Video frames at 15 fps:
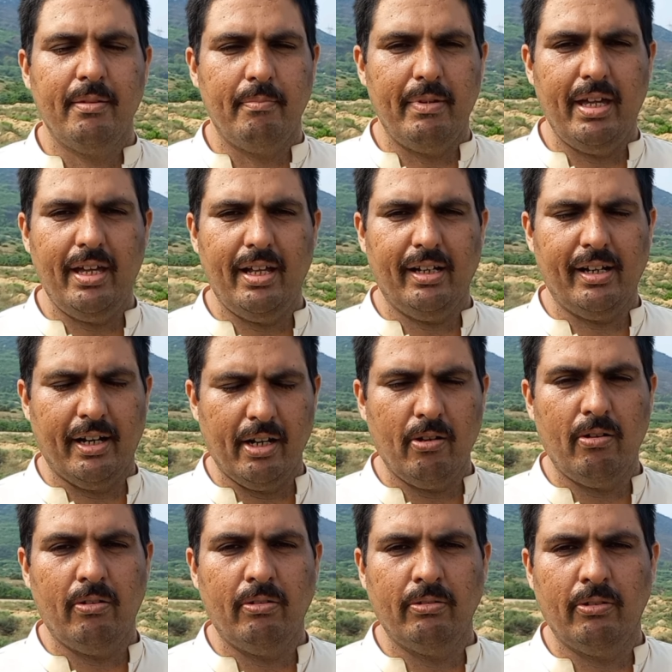मैं खड़ा
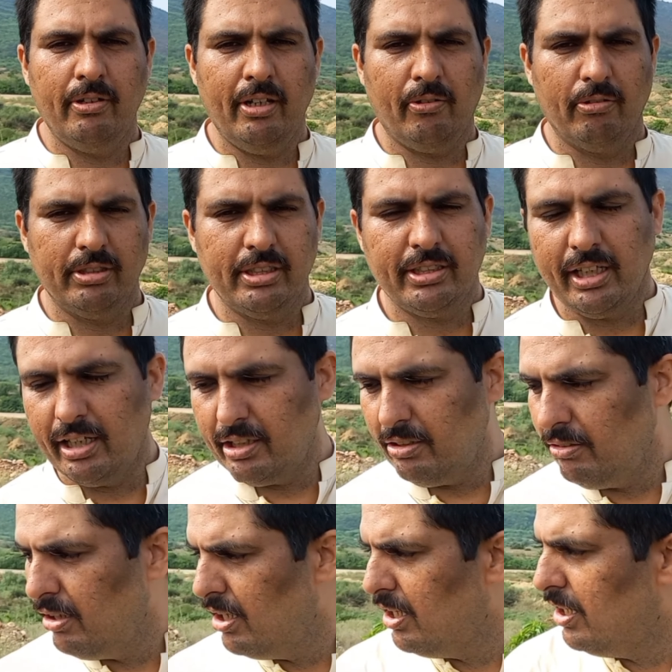होने की कोशिश कर रहा
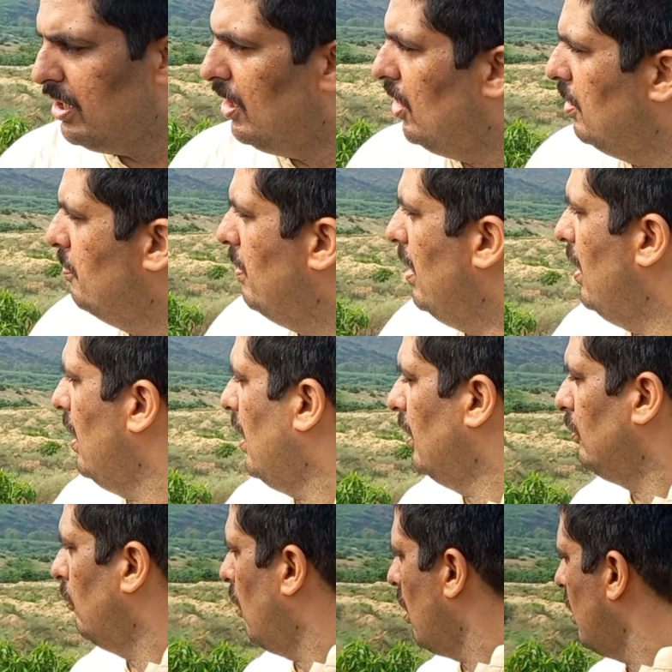हूँ और मैं अगर
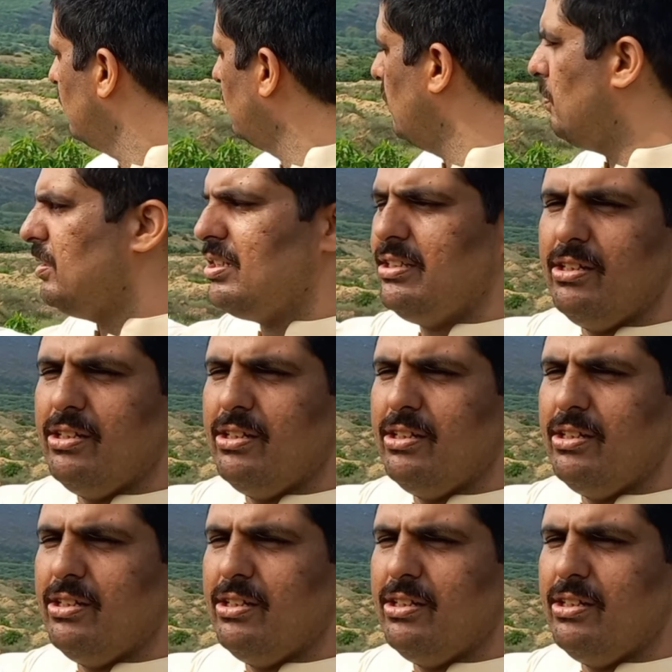थोड़ा सा पीछे